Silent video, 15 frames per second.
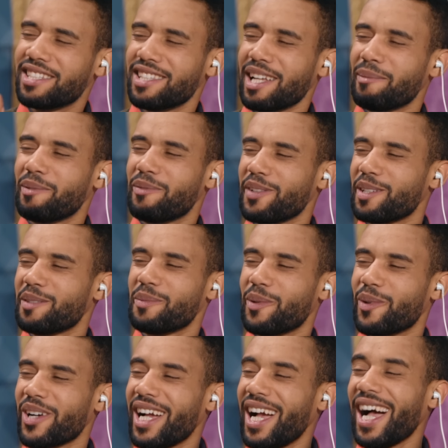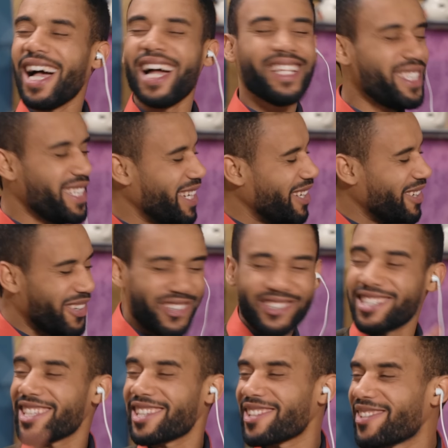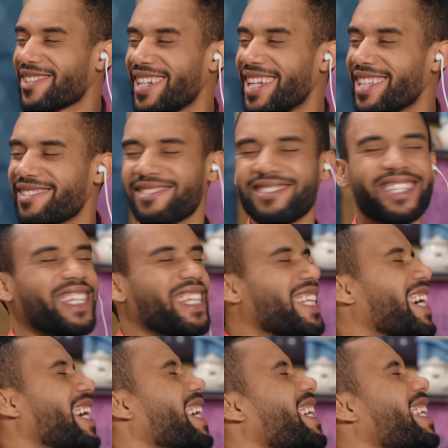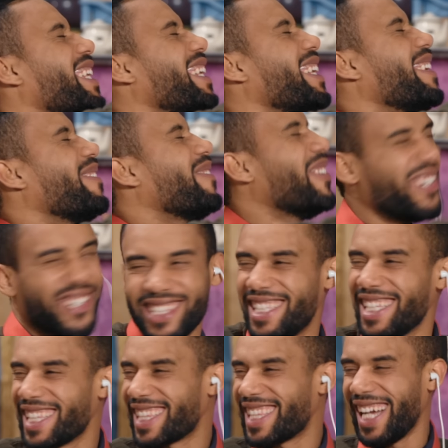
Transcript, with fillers: قد صحاب الفيسبوك عتيله وحوشي طرولات والله الى الموت ديال